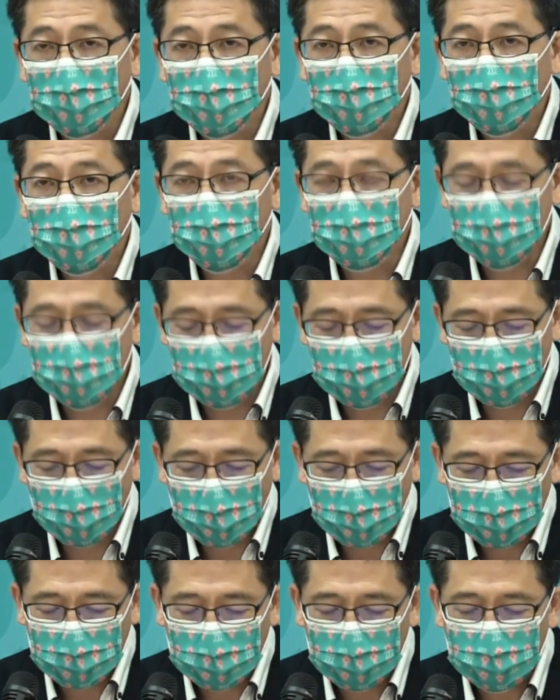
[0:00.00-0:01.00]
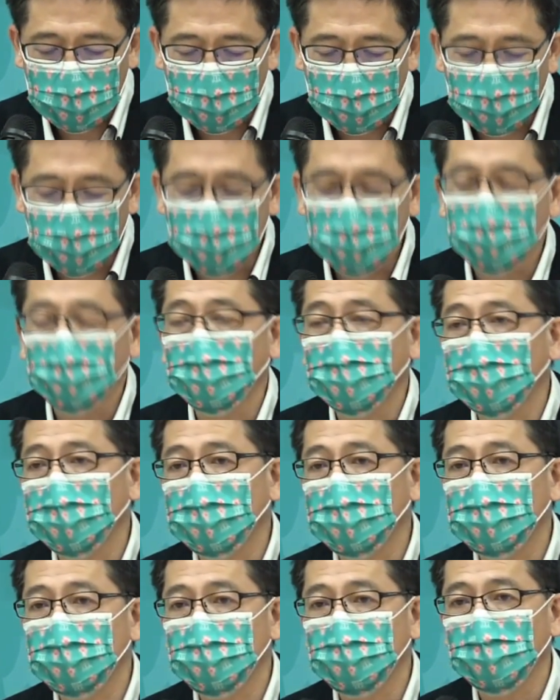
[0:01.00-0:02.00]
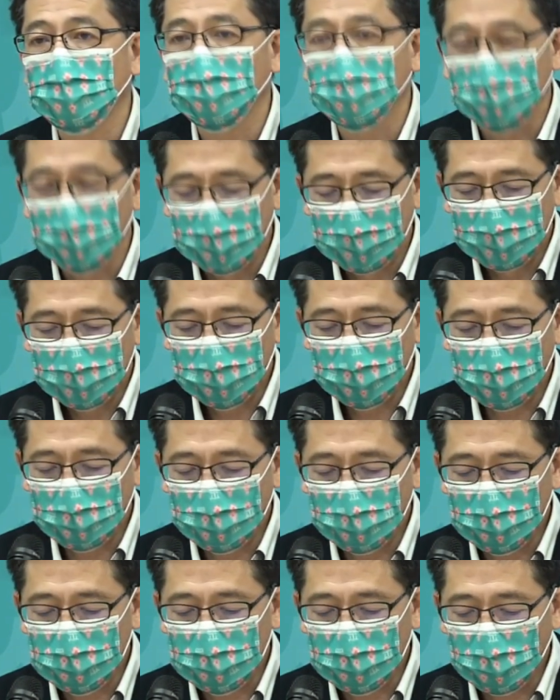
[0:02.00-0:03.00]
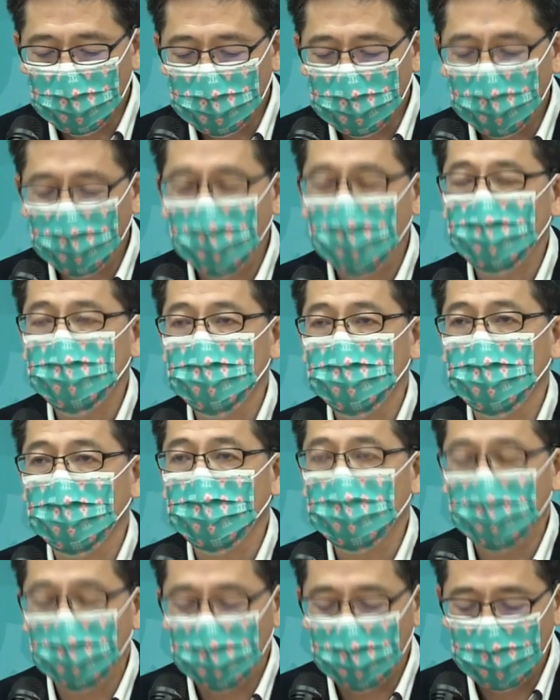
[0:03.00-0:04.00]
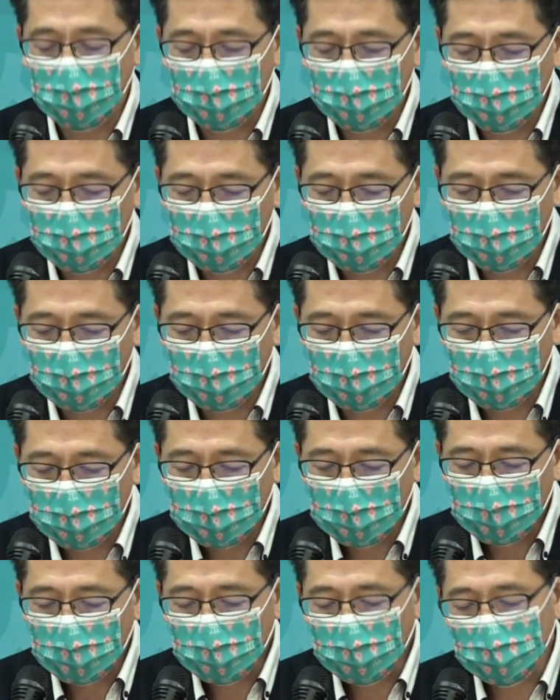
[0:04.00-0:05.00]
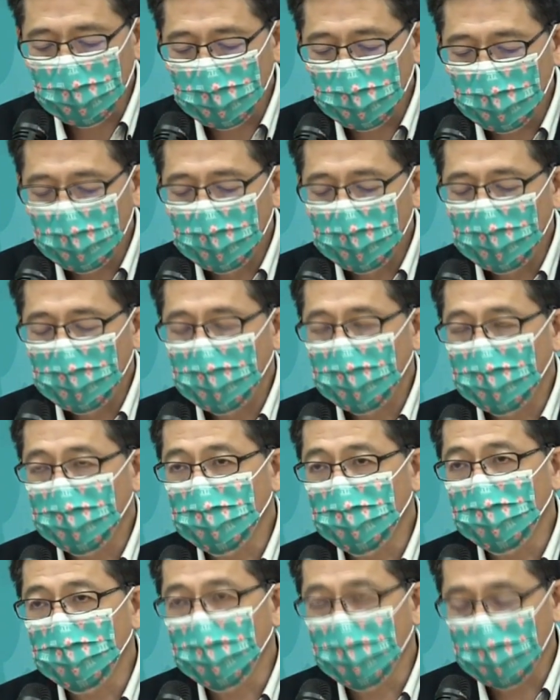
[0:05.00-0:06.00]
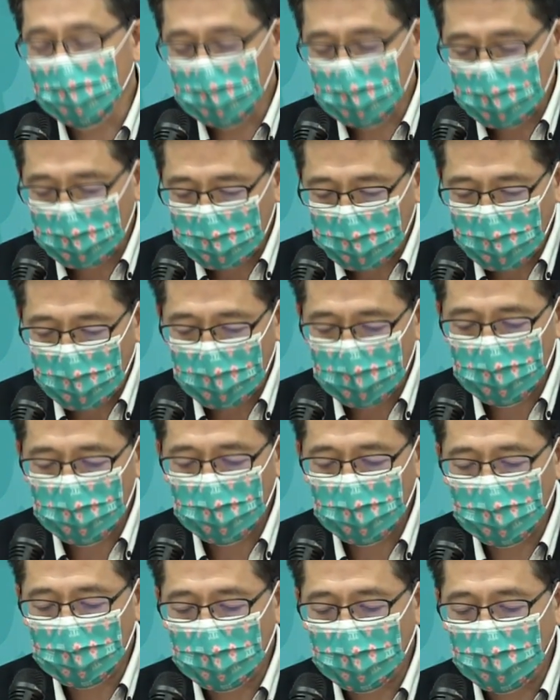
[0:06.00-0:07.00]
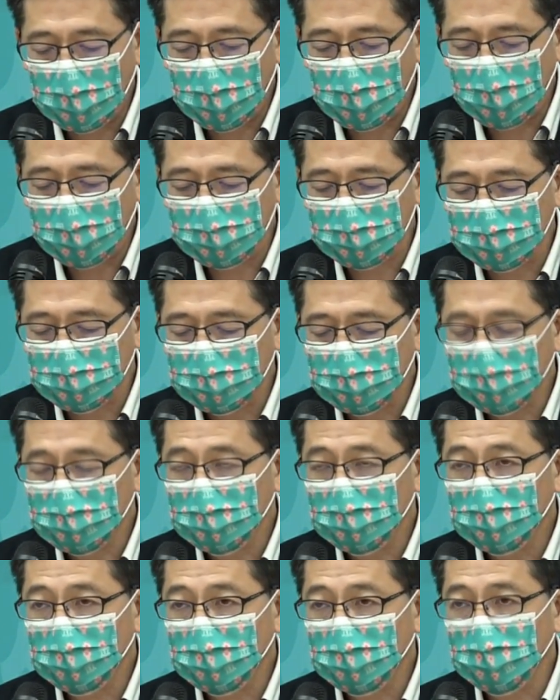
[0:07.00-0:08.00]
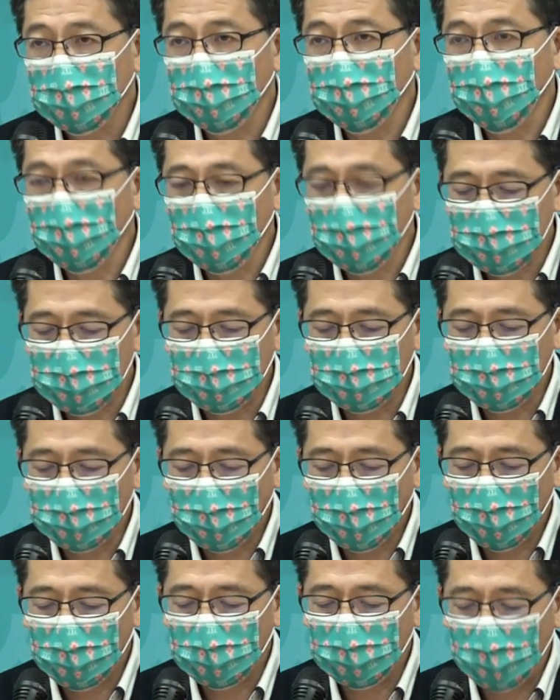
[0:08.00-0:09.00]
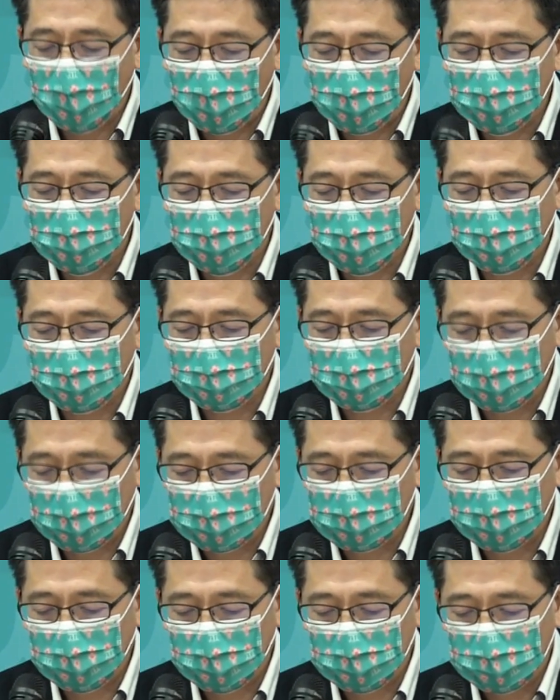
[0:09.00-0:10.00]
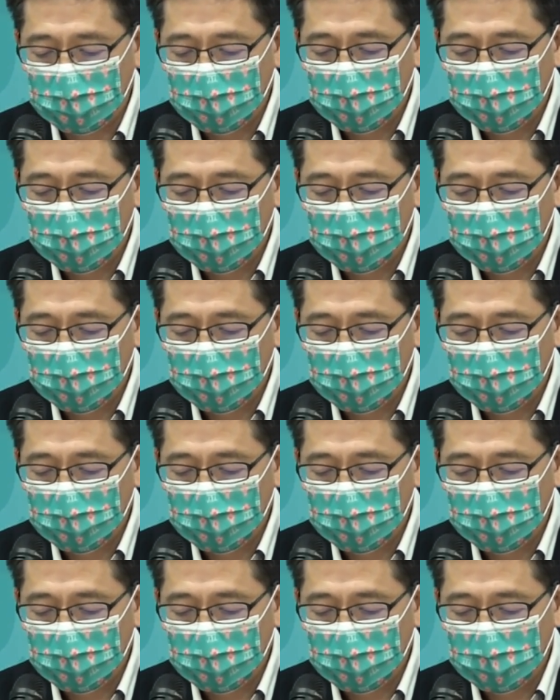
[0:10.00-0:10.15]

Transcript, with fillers: 我们希望凝聚社会各界对于交通安全也好，公共公呃公共工程的安全也好，或者道路安全等等，